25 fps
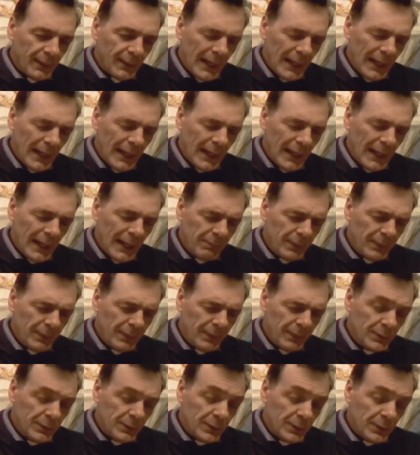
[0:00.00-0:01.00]

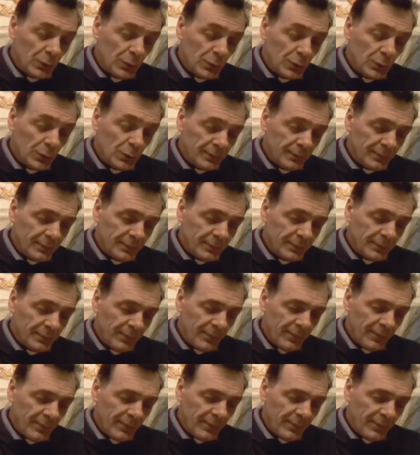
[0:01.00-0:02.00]
Amami, Gesù,
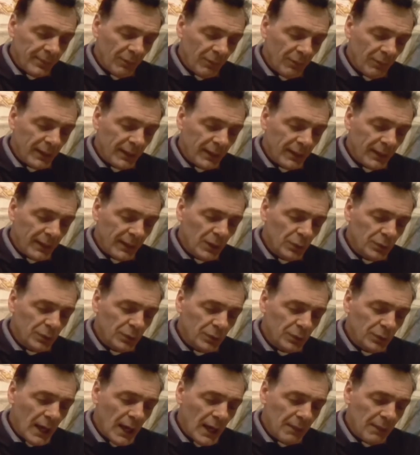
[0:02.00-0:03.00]
fa che io
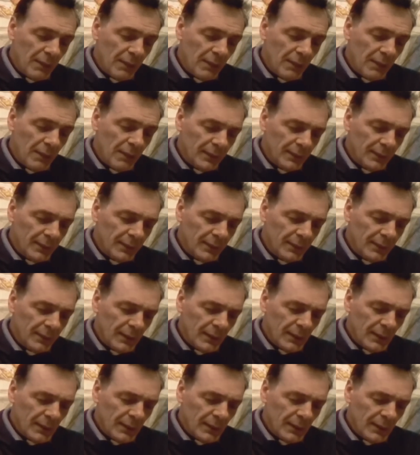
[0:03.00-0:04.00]
ti ami
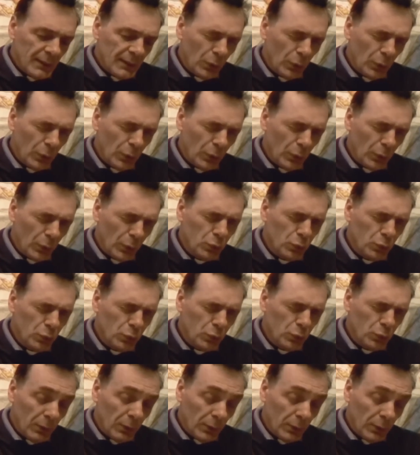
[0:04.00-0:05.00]
con il
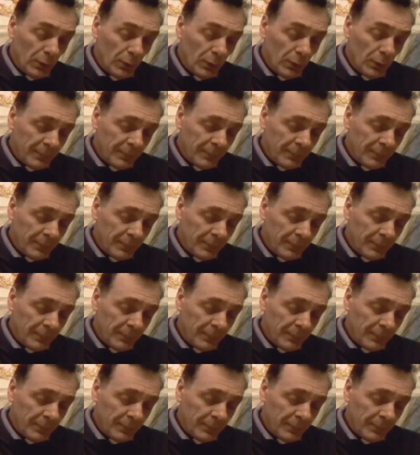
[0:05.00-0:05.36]
tuo amore.